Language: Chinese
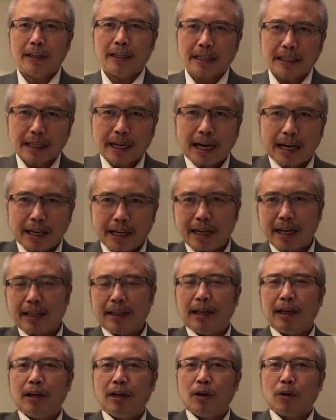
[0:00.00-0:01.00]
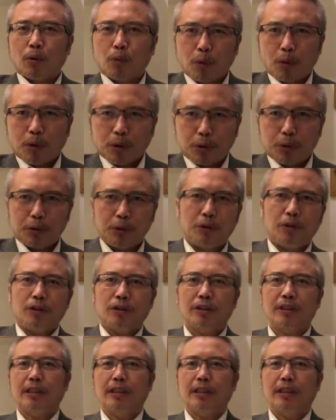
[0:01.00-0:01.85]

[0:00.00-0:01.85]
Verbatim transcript: 大家看一看，过去